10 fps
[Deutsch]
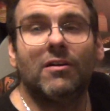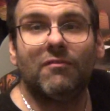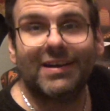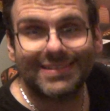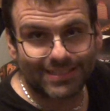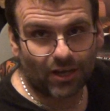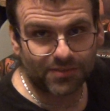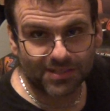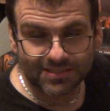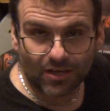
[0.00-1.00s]
was die
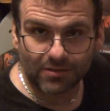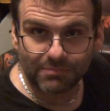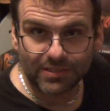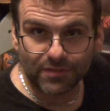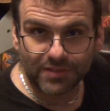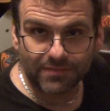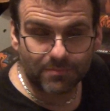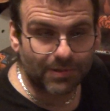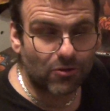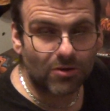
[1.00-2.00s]
anderen Sachen betrifft, die
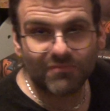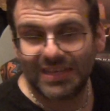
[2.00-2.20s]
wir bekommen.